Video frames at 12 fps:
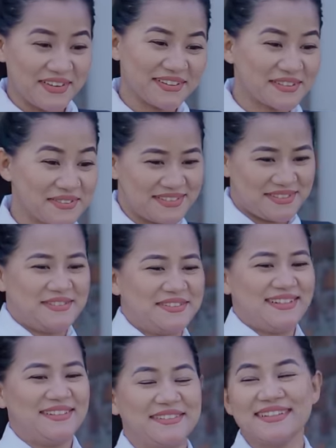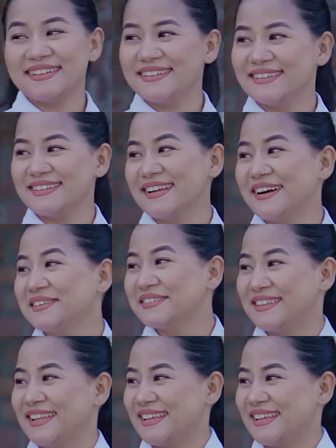बहुत खुश हो गई होगी राहुल को